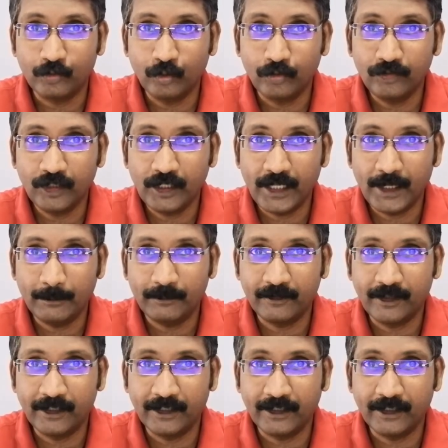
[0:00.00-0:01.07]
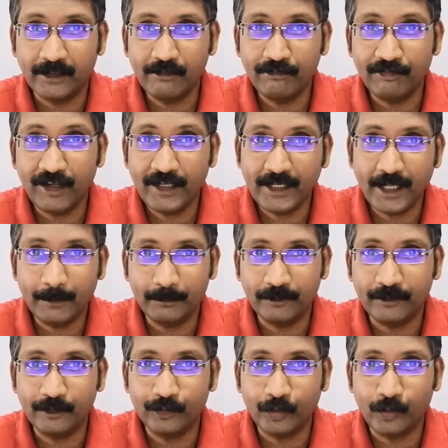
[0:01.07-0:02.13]
சோஷியல் ஆப்ஸ்லாம் இருக்குல்ல ஃபன்
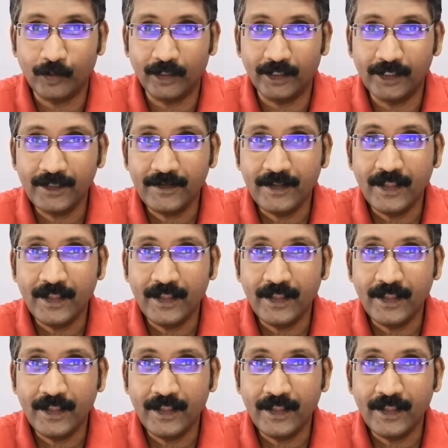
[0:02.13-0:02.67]
ஆப்ஸ்னு சொல்லுவாங்கல்ல